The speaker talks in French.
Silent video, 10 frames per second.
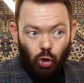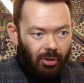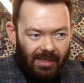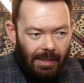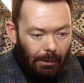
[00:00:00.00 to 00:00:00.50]

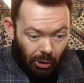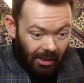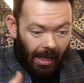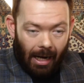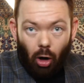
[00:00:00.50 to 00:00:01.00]
juste dit que
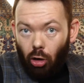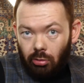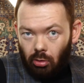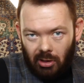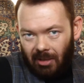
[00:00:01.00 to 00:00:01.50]
c'est la
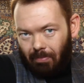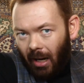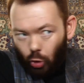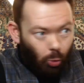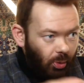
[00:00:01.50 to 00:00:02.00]
langue qu'il
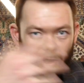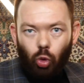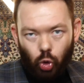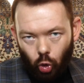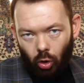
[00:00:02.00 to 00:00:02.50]
parle depuis
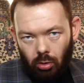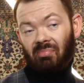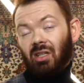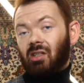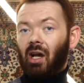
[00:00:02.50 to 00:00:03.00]
toujours.
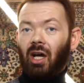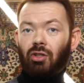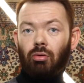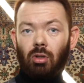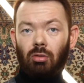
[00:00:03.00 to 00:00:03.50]
Peut-être il a
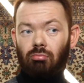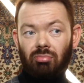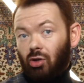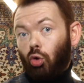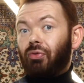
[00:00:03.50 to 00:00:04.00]
raison.
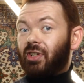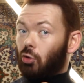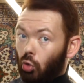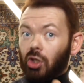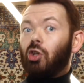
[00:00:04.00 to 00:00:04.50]
Ça se trouve, c'est
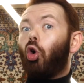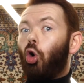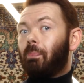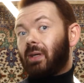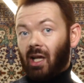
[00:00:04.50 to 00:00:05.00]
nous qui leur
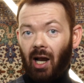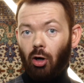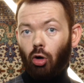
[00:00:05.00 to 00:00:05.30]
ont piqué la